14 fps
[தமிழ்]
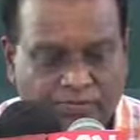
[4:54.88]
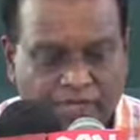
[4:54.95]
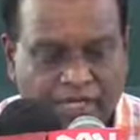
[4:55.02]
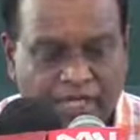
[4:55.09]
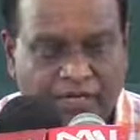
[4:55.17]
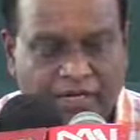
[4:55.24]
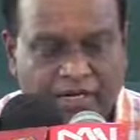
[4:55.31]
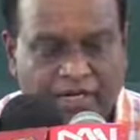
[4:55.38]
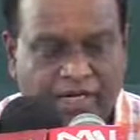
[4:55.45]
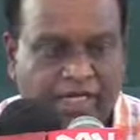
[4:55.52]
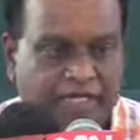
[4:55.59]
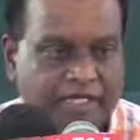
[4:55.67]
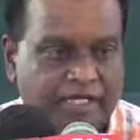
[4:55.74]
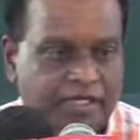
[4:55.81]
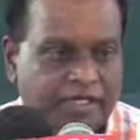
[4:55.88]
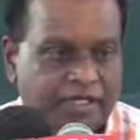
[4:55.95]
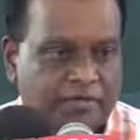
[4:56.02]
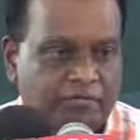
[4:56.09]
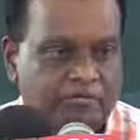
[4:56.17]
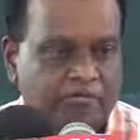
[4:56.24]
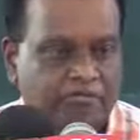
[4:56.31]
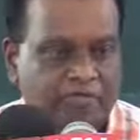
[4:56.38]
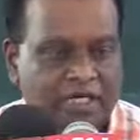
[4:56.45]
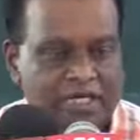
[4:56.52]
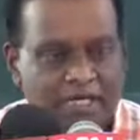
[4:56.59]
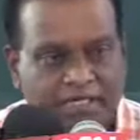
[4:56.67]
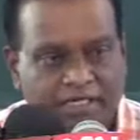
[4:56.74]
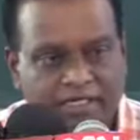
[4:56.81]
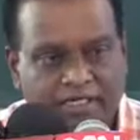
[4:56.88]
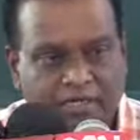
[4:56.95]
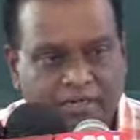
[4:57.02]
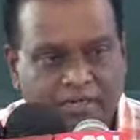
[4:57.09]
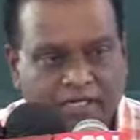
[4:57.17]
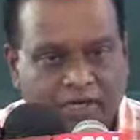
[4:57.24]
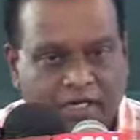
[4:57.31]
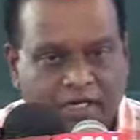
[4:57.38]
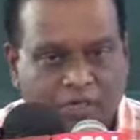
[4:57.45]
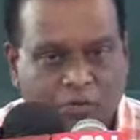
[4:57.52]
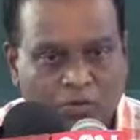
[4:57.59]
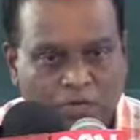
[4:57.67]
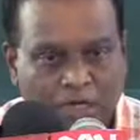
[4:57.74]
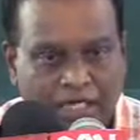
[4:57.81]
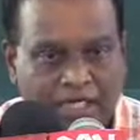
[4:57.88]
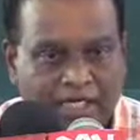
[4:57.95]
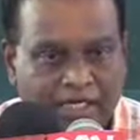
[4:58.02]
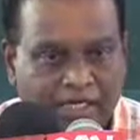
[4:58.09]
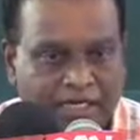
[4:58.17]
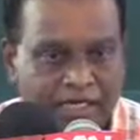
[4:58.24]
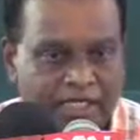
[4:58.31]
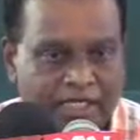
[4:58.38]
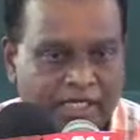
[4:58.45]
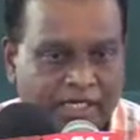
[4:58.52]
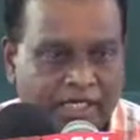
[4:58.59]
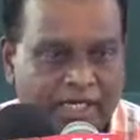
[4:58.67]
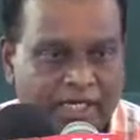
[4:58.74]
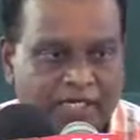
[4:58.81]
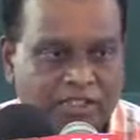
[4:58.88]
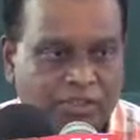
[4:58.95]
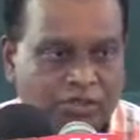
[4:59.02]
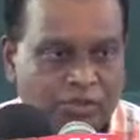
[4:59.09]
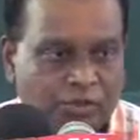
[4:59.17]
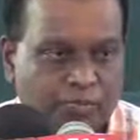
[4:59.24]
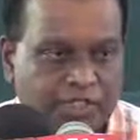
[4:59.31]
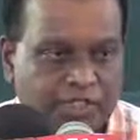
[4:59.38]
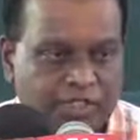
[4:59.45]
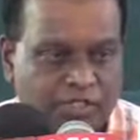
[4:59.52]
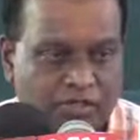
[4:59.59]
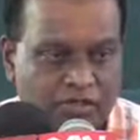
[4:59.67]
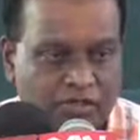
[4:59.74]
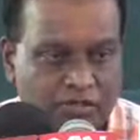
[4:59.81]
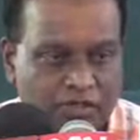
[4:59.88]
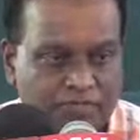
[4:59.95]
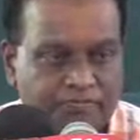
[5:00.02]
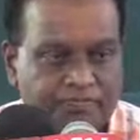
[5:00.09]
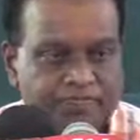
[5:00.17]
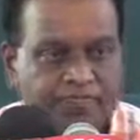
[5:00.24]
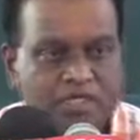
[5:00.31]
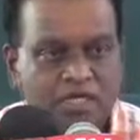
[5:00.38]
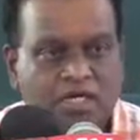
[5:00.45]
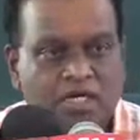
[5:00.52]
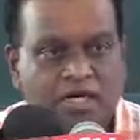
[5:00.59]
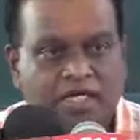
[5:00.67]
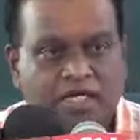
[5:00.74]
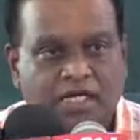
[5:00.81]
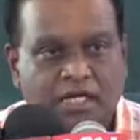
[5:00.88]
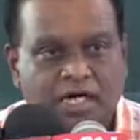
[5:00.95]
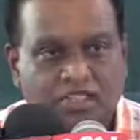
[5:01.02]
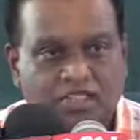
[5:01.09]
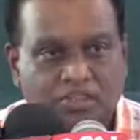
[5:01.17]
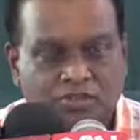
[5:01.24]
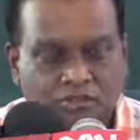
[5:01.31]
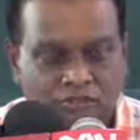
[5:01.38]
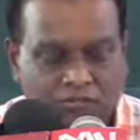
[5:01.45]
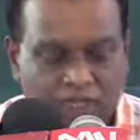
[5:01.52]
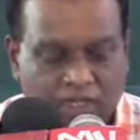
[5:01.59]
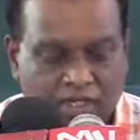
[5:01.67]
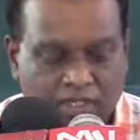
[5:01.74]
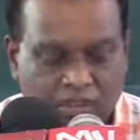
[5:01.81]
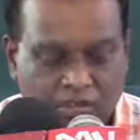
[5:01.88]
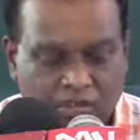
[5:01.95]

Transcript: பெரியவர்களையும் வெளிநாட்டில் இருக்கிற பெரியவர்களையும் உள்ளடக்கி அந்த காட்சி தொகுப்பை செய்திருக்கின்றோம் அந்த காட்சி தொகுப்பில்